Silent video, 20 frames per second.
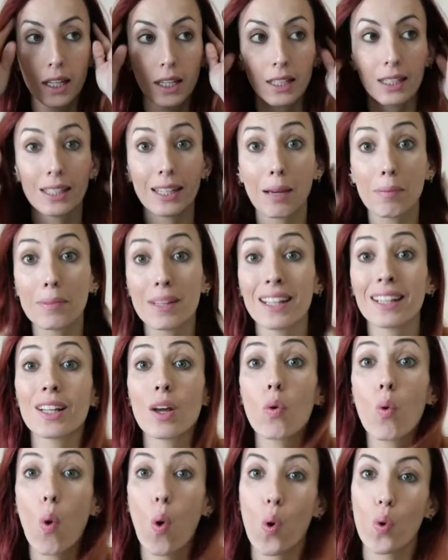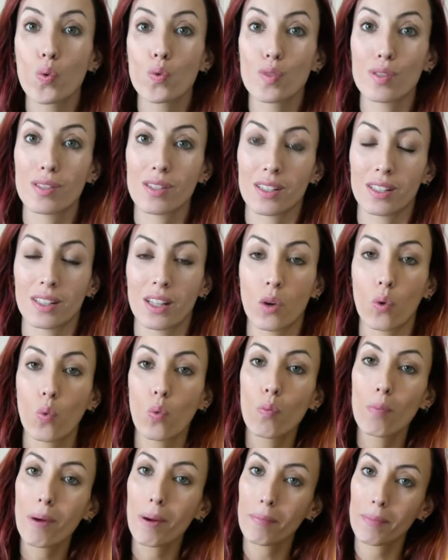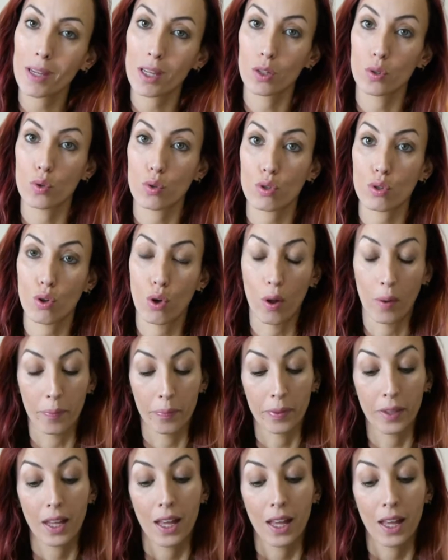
E a minha deu 11, deu uma menos só.